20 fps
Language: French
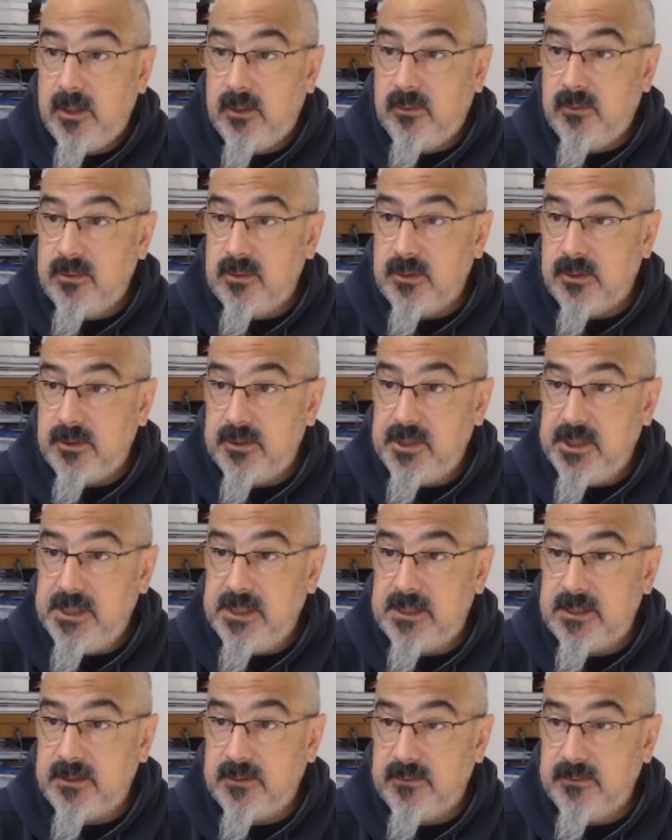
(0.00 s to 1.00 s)
nous
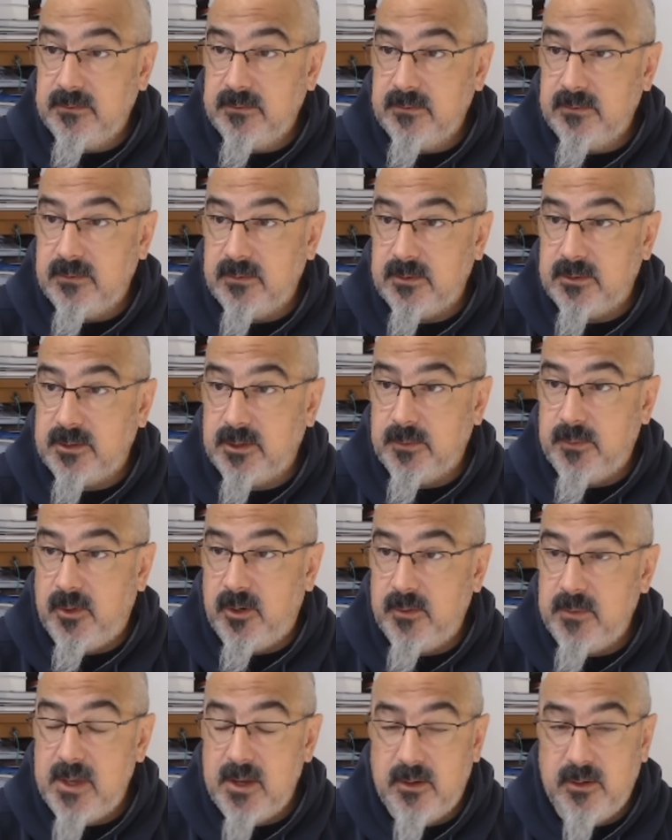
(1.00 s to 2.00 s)
enregistrons euh, ce
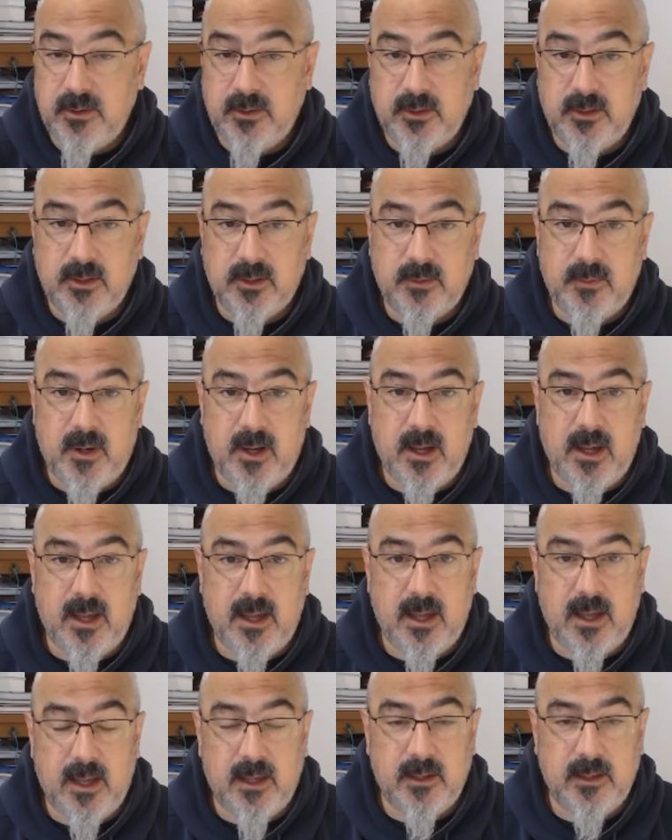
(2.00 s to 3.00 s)
1er octobre
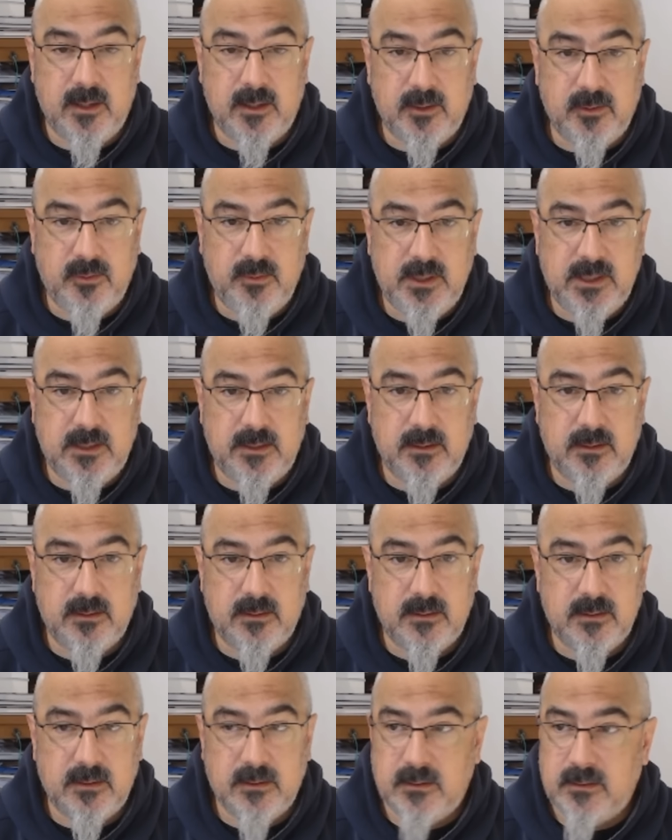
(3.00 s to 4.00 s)
à
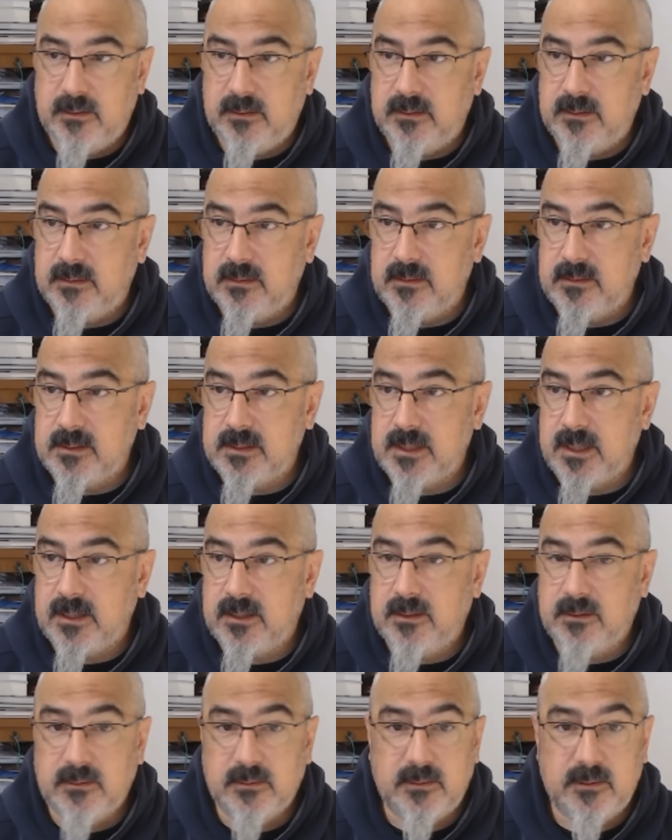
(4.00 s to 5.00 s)

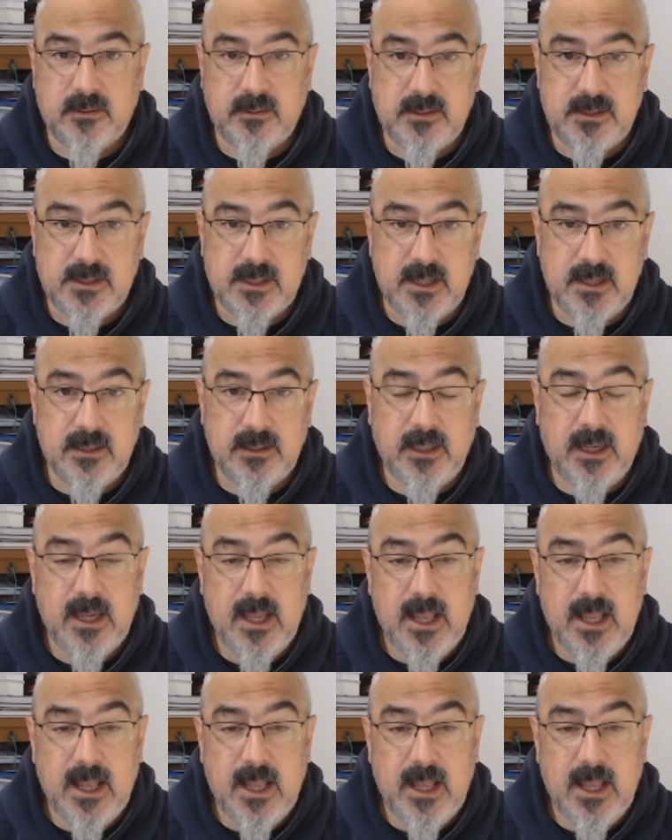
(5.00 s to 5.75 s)
8h55. Euh, euh,